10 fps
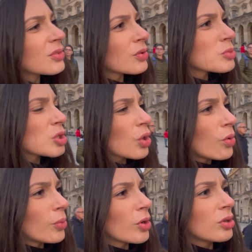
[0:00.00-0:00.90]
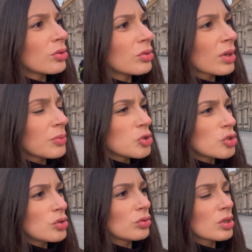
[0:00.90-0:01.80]
fomos a que é muito
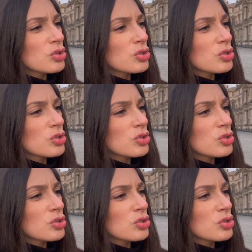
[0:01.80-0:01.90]
giro, que tem